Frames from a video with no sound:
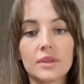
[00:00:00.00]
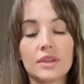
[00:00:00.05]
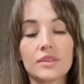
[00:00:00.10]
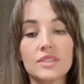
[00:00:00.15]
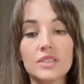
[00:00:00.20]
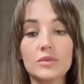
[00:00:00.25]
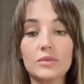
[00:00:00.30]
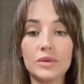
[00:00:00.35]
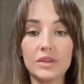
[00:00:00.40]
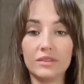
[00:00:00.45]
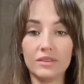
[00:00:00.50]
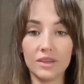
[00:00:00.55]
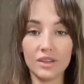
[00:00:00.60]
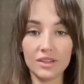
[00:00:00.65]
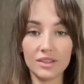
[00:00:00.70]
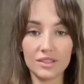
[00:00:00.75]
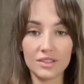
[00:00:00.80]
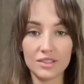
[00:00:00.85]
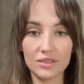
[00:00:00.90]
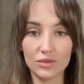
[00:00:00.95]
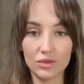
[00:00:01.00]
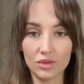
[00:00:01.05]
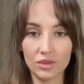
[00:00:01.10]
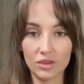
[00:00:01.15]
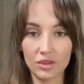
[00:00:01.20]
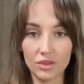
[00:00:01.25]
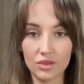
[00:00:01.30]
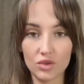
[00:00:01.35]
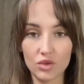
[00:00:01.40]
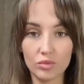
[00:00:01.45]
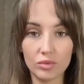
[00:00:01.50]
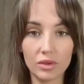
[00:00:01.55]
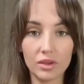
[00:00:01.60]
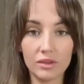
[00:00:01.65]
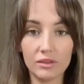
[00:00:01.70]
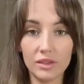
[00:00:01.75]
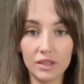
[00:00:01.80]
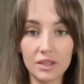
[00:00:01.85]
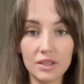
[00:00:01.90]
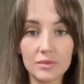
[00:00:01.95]
Всем привет! И сегодня хочу
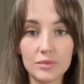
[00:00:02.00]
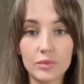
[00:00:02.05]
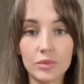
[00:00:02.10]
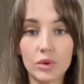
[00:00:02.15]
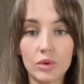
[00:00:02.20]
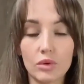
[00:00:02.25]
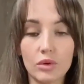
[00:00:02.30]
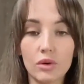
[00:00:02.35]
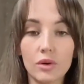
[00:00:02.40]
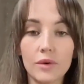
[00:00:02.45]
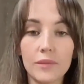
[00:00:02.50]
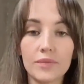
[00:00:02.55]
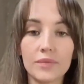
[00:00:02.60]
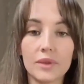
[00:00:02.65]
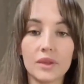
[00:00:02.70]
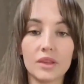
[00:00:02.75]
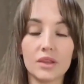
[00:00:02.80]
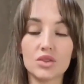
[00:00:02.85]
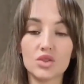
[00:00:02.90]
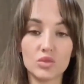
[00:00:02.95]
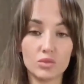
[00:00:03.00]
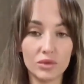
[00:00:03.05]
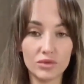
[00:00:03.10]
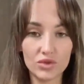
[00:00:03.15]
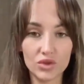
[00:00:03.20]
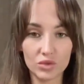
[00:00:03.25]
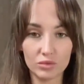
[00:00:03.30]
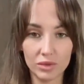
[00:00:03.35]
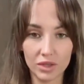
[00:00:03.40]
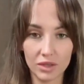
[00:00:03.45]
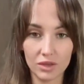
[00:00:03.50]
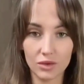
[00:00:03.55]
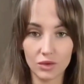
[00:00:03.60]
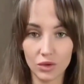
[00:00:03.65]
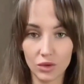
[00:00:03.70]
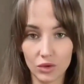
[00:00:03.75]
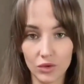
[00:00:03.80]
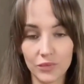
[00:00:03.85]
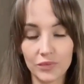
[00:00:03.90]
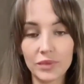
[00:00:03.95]
поговорить про нашумевшую
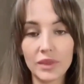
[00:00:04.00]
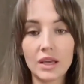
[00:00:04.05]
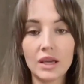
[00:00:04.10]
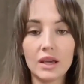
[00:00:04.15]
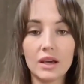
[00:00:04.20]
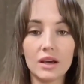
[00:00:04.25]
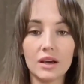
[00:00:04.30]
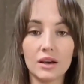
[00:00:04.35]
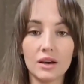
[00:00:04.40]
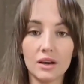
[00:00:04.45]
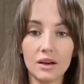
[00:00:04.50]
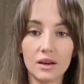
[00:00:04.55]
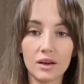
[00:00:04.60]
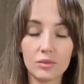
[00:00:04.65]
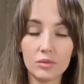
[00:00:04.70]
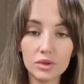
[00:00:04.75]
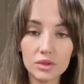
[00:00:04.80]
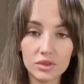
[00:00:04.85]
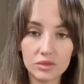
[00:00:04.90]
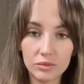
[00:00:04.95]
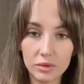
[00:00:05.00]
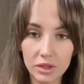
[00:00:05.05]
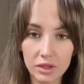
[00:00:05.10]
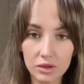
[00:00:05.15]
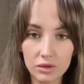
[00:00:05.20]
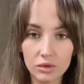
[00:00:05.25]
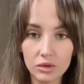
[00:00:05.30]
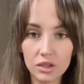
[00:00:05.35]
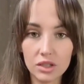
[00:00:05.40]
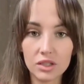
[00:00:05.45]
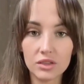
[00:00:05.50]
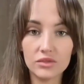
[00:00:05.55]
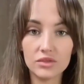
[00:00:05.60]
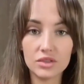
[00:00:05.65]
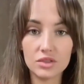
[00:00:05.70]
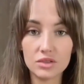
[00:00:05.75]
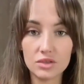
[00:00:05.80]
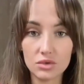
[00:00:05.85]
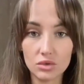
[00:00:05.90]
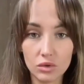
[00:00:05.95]
Македонию. А, работа в Македонии в
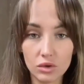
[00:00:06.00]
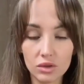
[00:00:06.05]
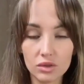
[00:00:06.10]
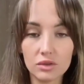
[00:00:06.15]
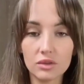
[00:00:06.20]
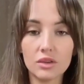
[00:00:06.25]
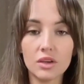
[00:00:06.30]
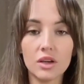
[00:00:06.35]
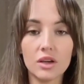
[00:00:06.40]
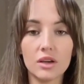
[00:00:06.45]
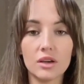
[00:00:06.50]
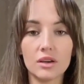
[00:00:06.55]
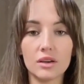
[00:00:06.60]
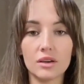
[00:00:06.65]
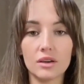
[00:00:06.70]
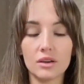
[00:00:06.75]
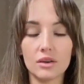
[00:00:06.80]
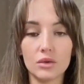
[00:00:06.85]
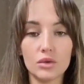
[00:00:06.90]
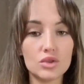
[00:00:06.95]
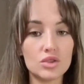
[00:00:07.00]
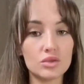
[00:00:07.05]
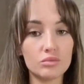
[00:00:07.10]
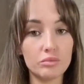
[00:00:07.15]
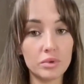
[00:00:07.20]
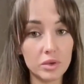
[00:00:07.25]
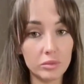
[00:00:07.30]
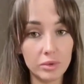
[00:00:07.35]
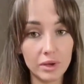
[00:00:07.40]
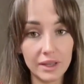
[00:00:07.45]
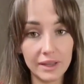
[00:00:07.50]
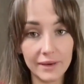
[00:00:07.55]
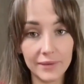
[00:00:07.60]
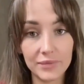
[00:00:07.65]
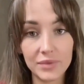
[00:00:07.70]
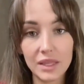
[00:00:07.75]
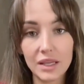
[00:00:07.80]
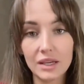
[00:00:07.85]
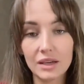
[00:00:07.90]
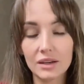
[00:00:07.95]
сезон а, очень прибыльна.
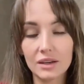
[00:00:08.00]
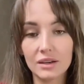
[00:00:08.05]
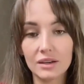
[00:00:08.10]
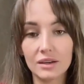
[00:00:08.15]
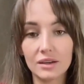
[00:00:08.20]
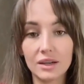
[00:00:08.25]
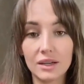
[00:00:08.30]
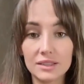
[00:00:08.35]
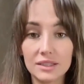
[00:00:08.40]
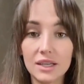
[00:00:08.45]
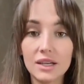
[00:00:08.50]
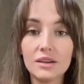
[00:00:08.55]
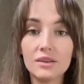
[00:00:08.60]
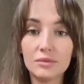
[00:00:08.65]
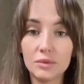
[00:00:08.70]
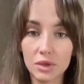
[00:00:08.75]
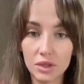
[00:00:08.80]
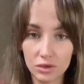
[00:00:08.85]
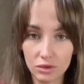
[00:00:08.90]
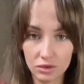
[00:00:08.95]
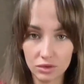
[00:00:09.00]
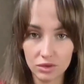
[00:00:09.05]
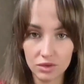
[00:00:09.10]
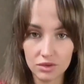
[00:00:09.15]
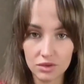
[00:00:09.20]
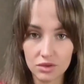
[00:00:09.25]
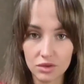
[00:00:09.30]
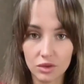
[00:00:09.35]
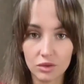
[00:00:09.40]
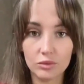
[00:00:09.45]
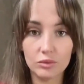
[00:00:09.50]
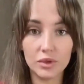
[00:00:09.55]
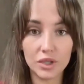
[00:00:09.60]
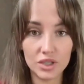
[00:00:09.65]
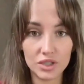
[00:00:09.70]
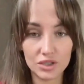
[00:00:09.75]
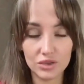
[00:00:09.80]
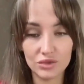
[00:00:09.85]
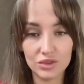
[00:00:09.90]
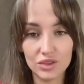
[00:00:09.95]
А, когда в Македонии сезон?
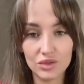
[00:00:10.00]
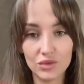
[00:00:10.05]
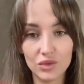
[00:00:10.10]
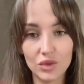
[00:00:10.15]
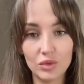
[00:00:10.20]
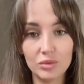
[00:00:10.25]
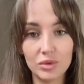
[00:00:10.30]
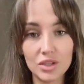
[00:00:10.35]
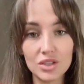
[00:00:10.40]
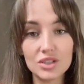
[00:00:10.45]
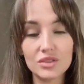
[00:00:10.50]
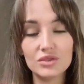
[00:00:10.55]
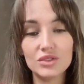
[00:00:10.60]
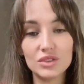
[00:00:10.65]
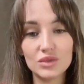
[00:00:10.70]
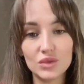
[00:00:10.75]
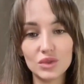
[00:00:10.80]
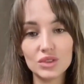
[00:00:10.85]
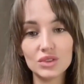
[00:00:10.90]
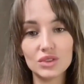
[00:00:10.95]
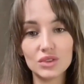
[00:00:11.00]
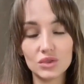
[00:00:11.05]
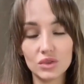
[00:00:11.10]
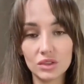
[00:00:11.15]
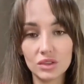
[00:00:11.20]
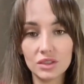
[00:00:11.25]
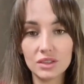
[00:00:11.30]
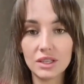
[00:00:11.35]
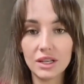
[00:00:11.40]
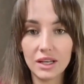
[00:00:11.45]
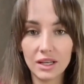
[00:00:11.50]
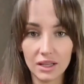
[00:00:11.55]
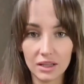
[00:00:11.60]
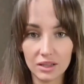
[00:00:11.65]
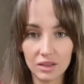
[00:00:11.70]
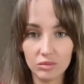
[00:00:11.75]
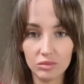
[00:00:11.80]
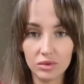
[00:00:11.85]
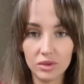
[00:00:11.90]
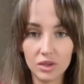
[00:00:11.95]
Прежде всего, прежде всего сезон это
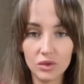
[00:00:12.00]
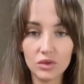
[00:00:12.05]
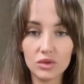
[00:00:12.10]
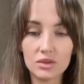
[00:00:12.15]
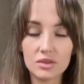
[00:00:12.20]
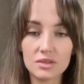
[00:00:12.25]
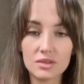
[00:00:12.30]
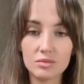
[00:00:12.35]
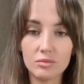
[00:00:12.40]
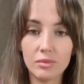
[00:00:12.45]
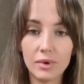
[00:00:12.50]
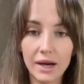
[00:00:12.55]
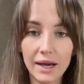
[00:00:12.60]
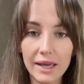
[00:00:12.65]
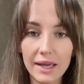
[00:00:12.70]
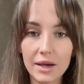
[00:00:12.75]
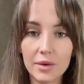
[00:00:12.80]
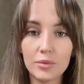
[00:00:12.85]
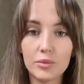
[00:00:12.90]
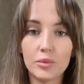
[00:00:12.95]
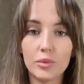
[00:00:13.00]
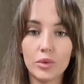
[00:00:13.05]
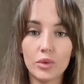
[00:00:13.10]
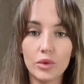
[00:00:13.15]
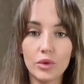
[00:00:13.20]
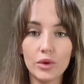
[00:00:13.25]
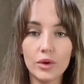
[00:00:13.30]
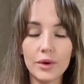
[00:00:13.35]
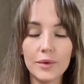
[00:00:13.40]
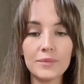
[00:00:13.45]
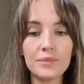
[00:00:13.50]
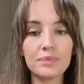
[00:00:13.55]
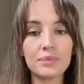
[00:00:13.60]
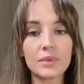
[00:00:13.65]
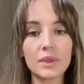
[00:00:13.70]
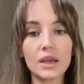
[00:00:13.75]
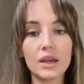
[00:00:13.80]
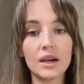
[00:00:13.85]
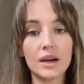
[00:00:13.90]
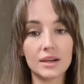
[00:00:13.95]
летний период с мая по
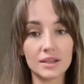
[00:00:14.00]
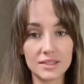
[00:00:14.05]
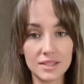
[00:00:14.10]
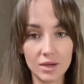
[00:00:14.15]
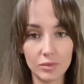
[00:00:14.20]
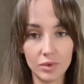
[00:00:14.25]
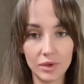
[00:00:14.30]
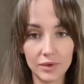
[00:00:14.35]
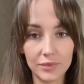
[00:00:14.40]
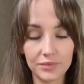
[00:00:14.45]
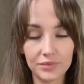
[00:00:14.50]
октябрь.